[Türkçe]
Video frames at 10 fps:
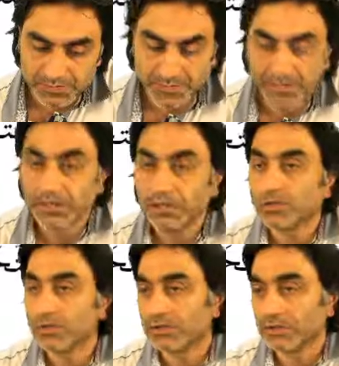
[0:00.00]
Sanki
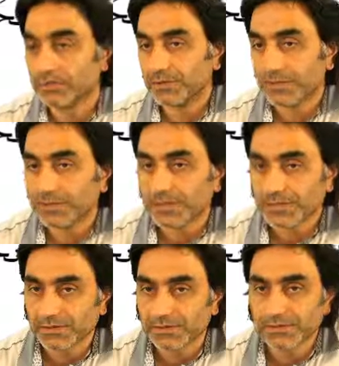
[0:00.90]
iyi oldu gibi ne
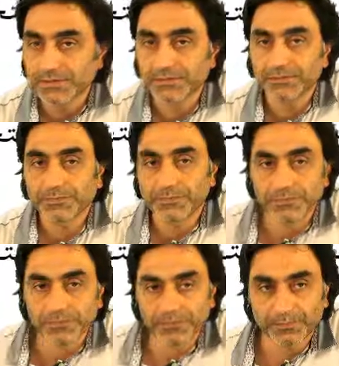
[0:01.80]
dersiniz?
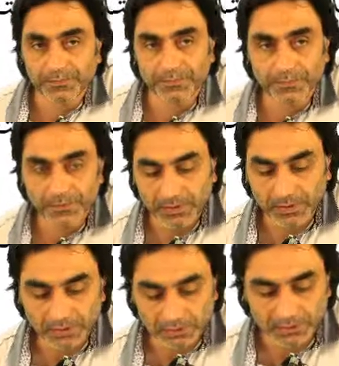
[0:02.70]

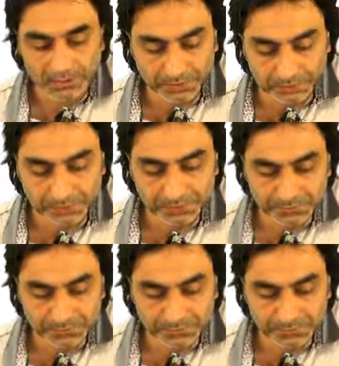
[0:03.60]
Elhamdülillah.